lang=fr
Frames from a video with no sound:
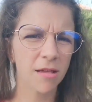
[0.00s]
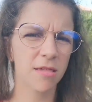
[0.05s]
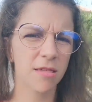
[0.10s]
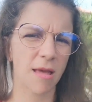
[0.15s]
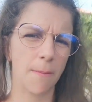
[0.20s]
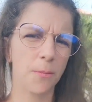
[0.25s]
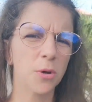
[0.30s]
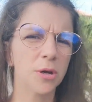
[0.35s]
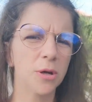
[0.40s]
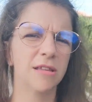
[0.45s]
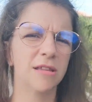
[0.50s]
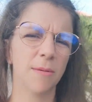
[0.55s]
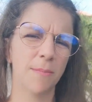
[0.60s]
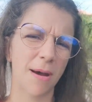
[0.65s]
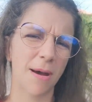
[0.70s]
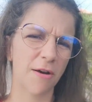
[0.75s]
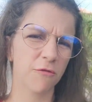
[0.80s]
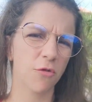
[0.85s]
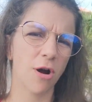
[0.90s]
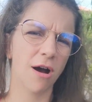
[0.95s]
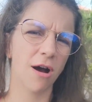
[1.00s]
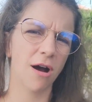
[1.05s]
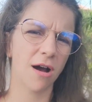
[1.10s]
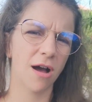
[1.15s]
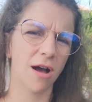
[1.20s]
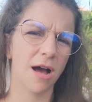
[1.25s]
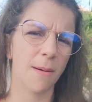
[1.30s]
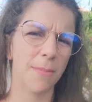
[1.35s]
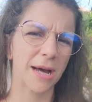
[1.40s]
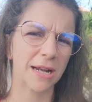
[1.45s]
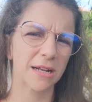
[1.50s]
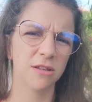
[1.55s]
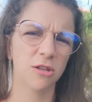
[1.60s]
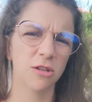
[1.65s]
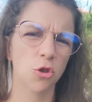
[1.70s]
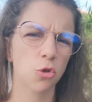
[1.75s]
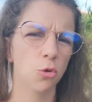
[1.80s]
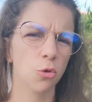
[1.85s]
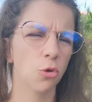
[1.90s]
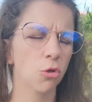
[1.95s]
ça peut aider parfois à parler
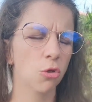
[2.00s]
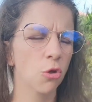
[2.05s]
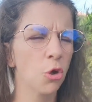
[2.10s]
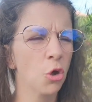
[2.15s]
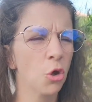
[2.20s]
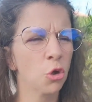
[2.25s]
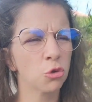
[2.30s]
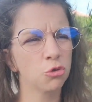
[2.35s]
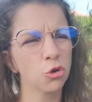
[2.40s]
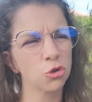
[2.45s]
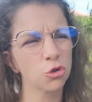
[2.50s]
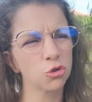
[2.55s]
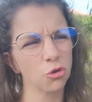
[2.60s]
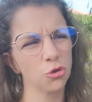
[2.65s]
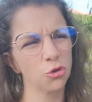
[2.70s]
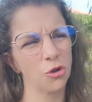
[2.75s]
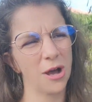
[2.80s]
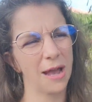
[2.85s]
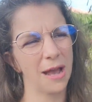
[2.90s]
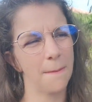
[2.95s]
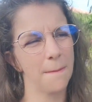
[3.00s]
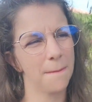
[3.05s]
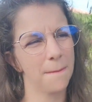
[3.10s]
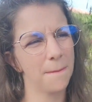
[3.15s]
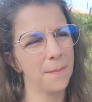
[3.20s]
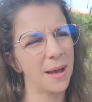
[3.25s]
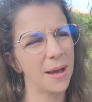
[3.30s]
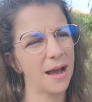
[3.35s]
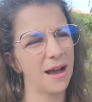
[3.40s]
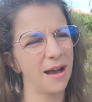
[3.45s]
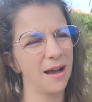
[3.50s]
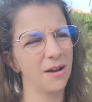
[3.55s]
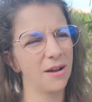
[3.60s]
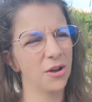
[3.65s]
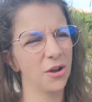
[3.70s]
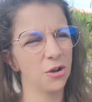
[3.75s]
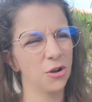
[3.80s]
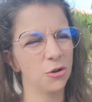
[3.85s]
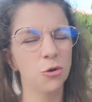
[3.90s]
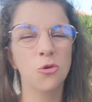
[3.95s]
des choses dont on n'aurait
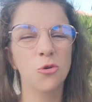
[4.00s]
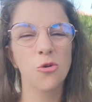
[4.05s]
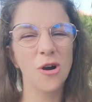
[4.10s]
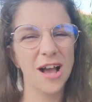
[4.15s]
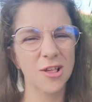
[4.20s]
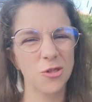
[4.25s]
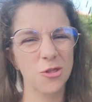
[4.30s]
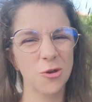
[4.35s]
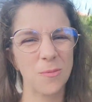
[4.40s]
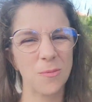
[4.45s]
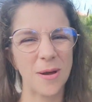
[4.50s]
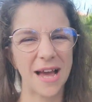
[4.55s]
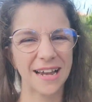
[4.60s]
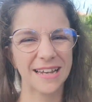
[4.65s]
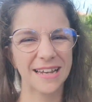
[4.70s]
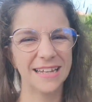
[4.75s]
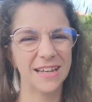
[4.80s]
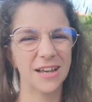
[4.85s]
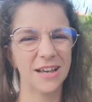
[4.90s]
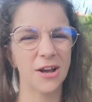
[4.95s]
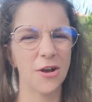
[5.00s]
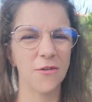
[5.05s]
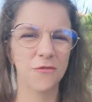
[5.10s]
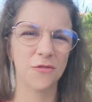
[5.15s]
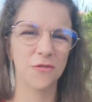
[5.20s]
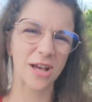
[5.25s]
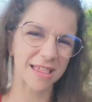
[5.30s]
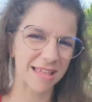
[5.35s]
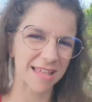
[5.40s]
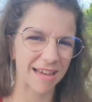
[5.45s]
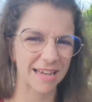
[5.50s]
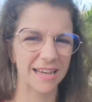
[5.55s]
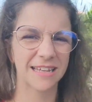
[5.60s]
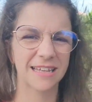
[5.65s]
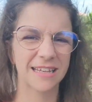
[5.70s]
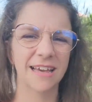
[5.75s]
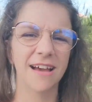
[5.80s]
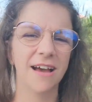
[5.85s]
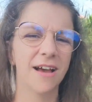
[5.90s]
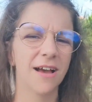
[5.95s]
pas le courage de parler face à
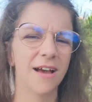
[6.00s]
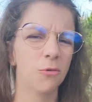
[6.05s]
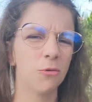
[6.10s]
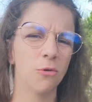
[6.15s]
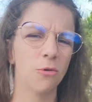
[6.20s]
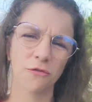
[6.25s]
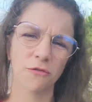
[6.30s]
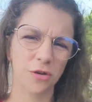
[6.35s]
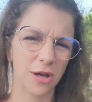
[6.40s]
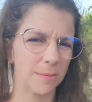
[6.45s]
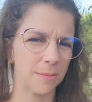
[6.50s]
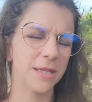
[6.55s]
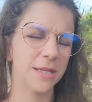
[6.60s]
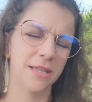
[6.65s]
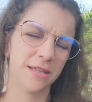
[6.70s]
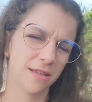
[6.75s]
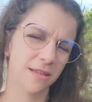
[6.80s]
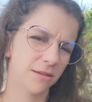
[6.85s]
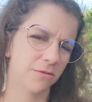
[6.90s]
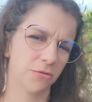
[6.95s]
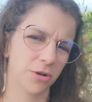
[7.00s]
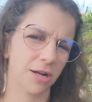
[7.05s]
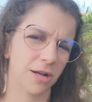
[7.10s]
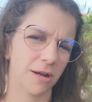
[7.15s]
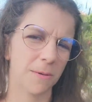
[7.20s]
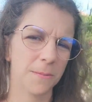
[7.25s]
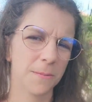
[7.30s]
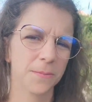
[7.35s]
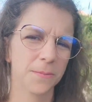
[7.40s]
quelqu'un ou en famille. Voilà.